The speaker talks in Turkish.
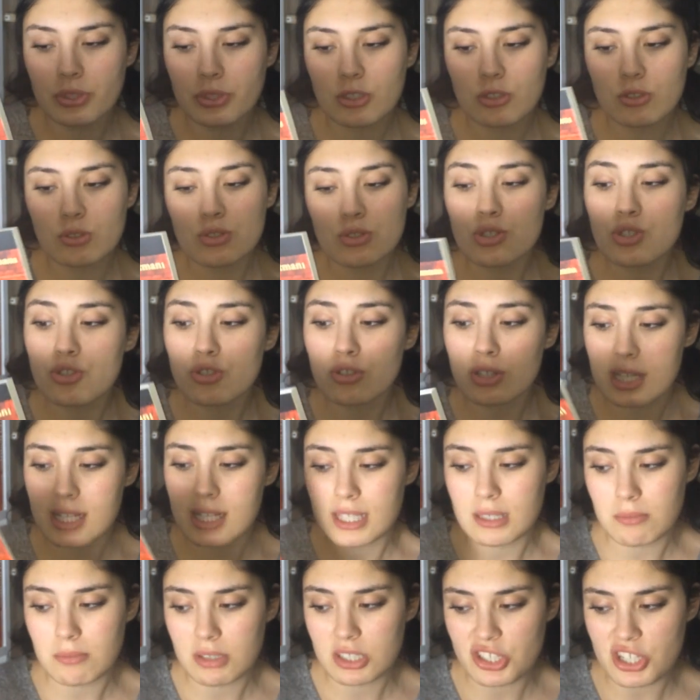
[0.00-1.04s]
Bu da konusu çok
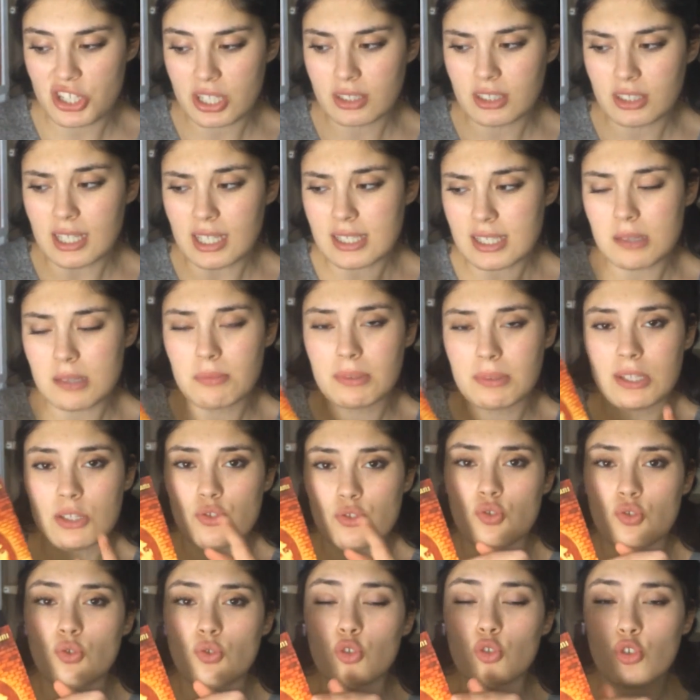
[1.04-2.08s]
ilgimi çekti. Aslında Mine
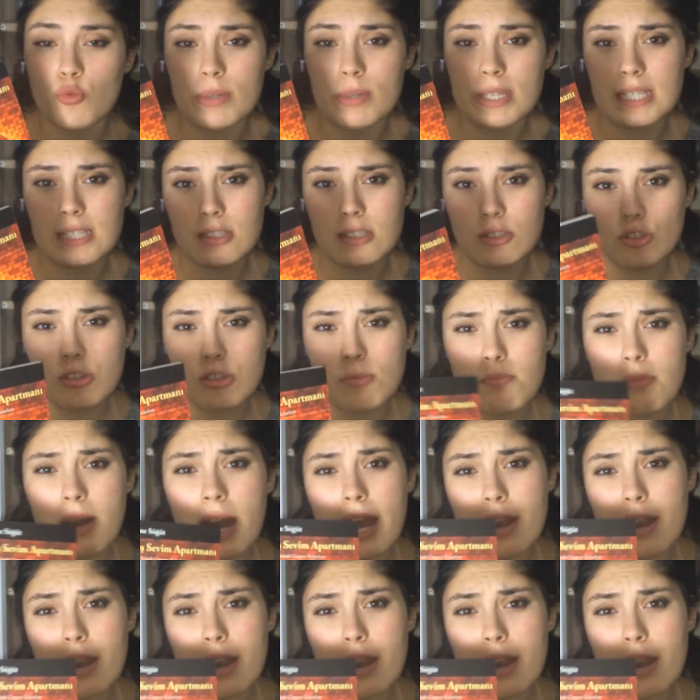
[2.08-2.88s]
Süreç okumak istiyordum.